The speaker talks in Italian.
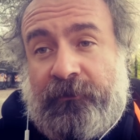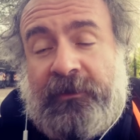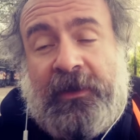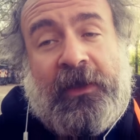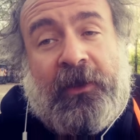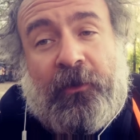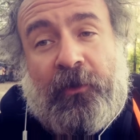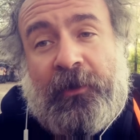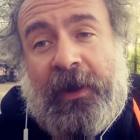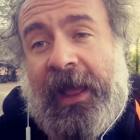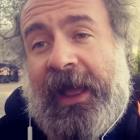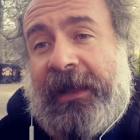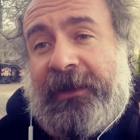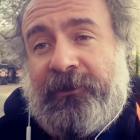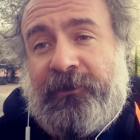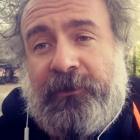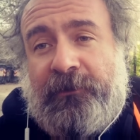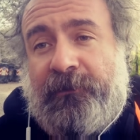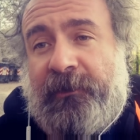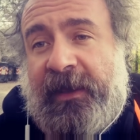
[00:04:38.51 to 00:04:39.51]
i
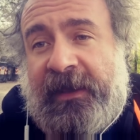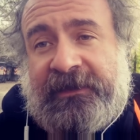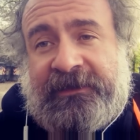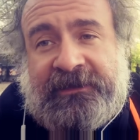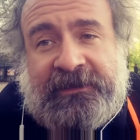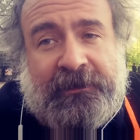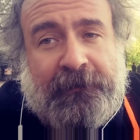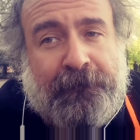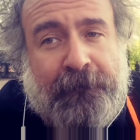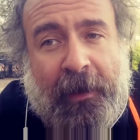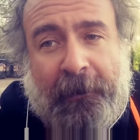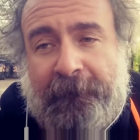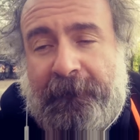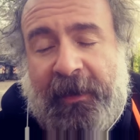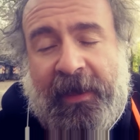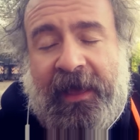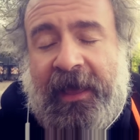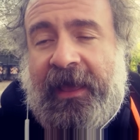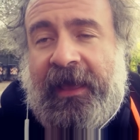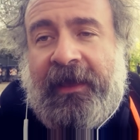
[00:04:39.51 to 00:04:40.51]
Ronaldo, i Messi,
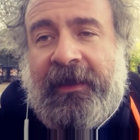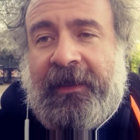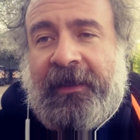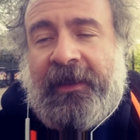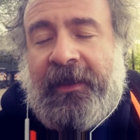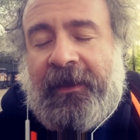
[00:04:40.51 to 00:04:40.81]
Mbappé,